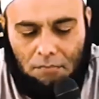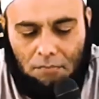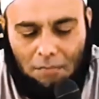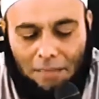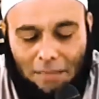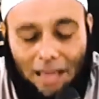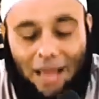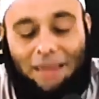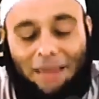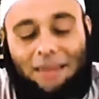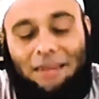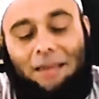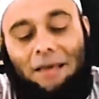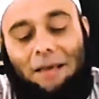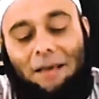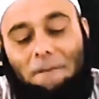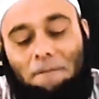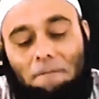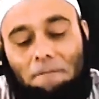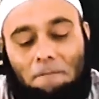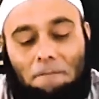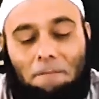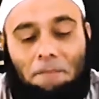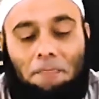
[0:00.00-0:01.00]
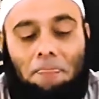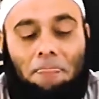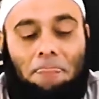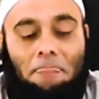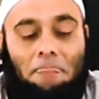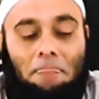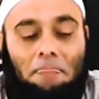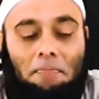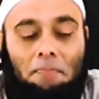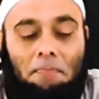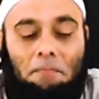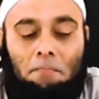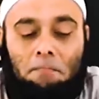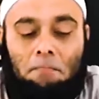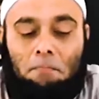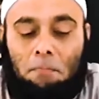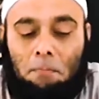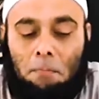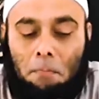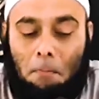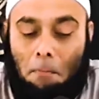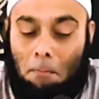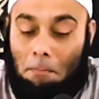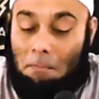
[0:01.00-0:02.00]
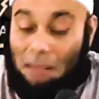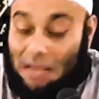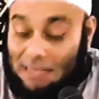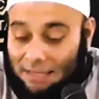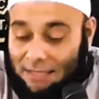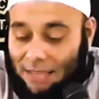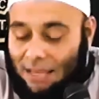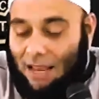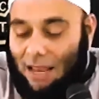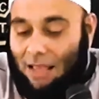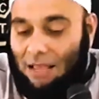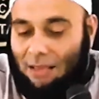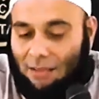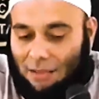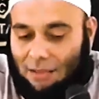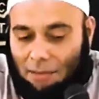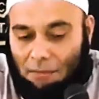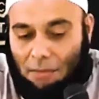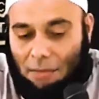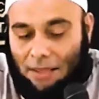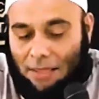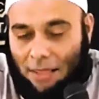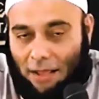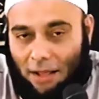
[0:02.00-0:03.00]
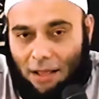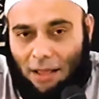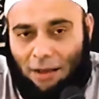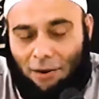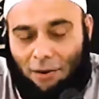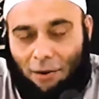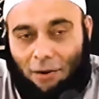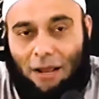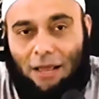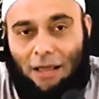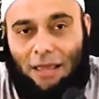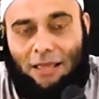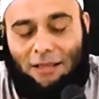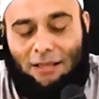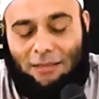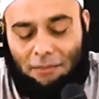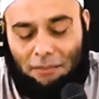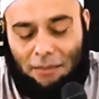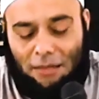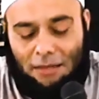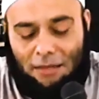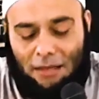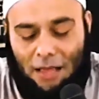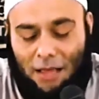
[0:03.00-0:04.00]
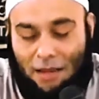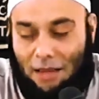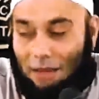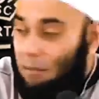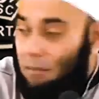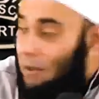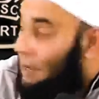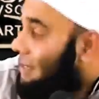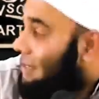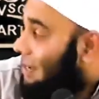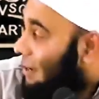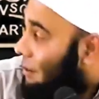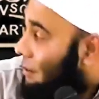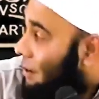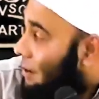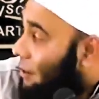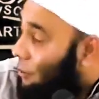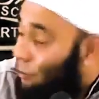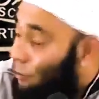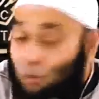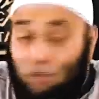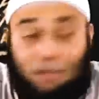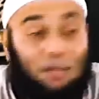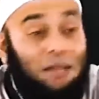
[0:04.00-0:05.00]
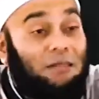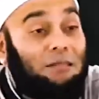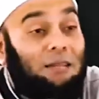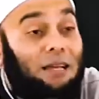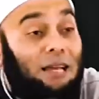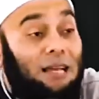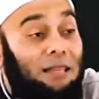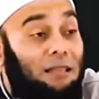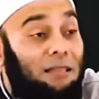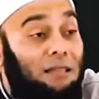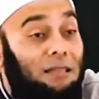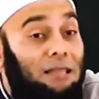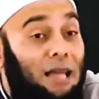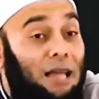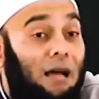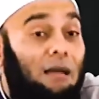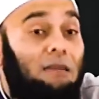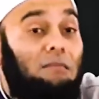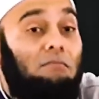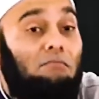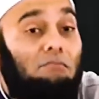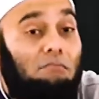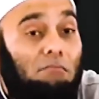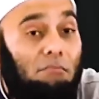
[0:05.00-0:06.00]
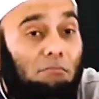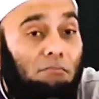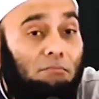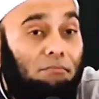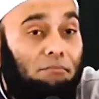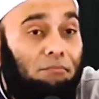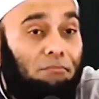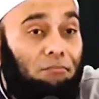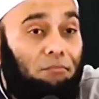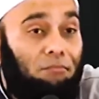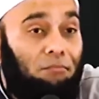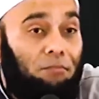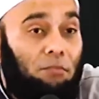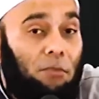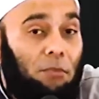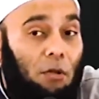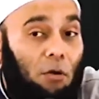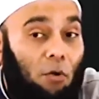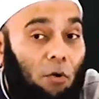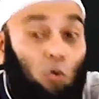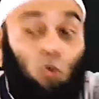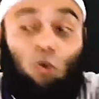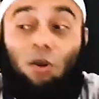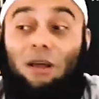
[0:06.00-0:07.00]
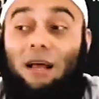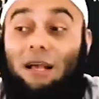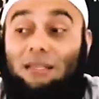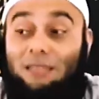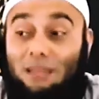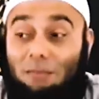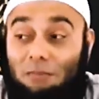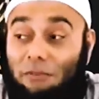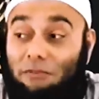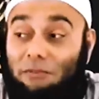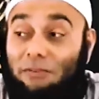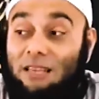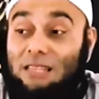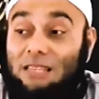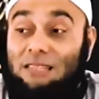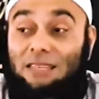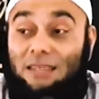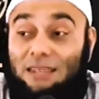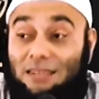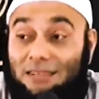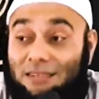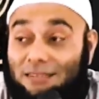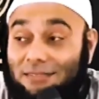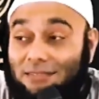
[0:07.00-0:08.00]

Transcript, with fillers: Nah ini dia. Masalah kebanyakan orang yang sempat Anda baca kemarin tulisan saya tentang kulkas sama freezer.